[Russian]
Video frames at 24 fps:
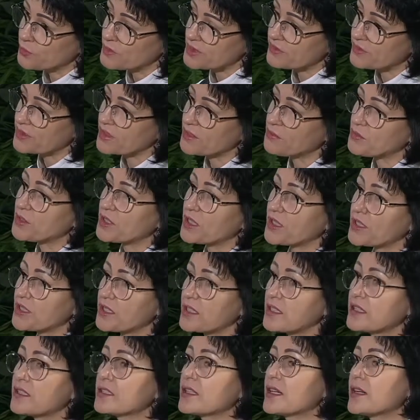водомера
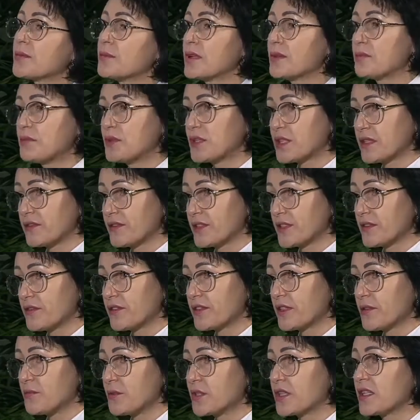или на опломбирование
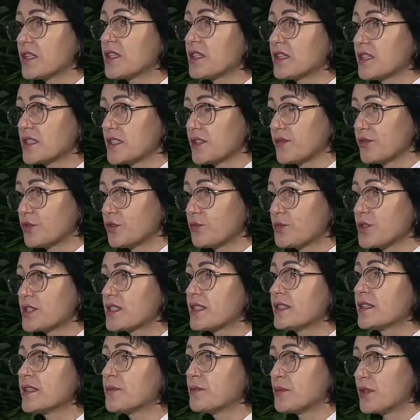водомера, и даже в том
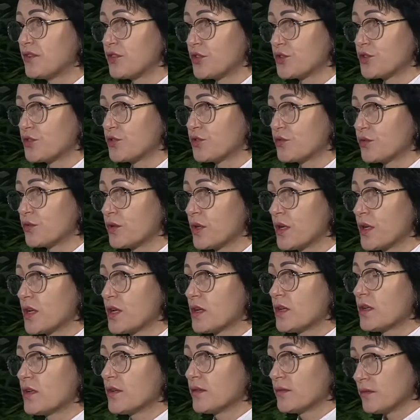числе на первичную
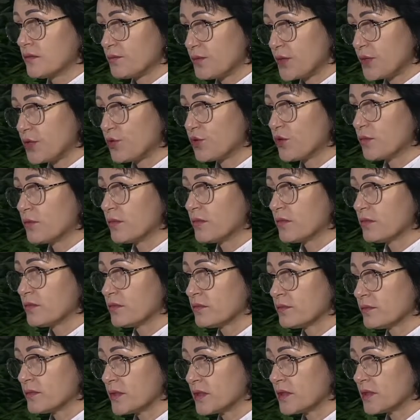прием
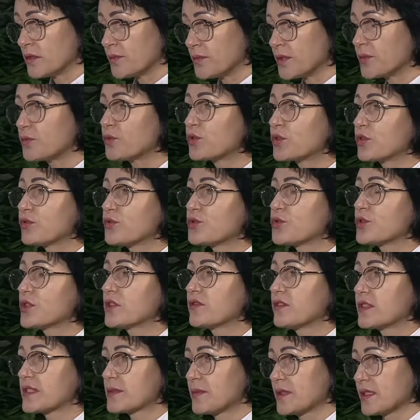э, прибора учета
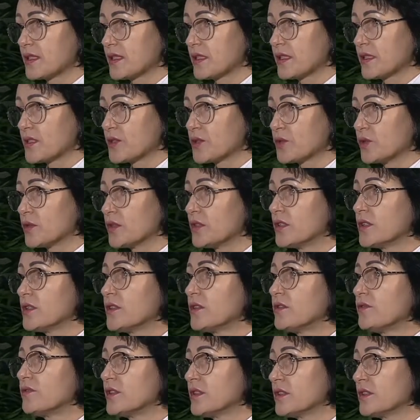в эксплуатацию.
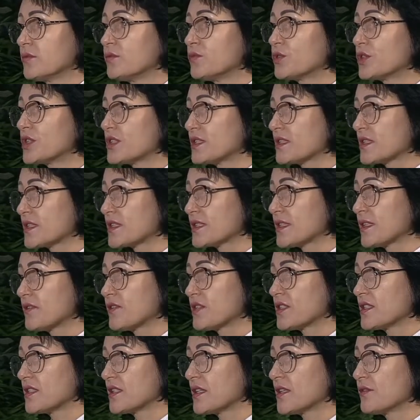Вы можете оставить
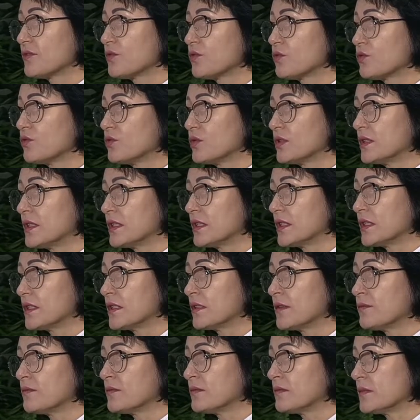заявку
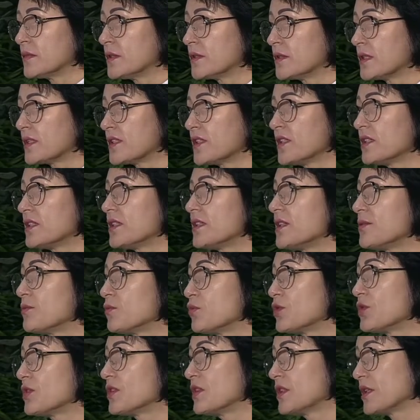на какие-то
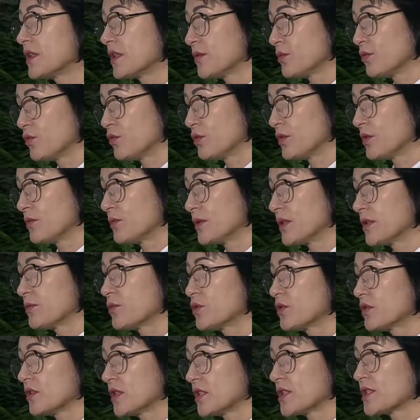ремонтные работы, потому
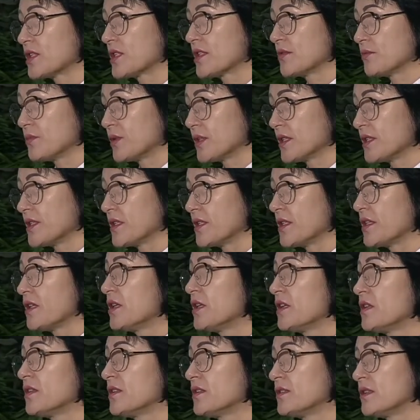что наша компания
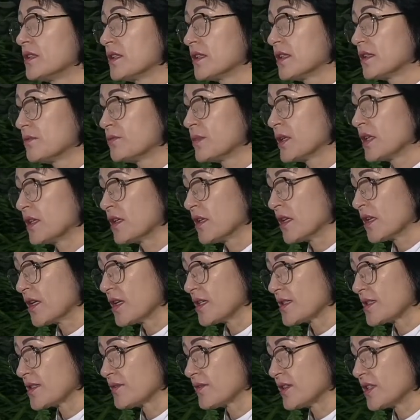
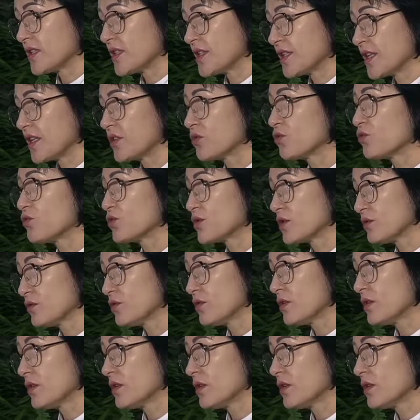оказывает ряд услуг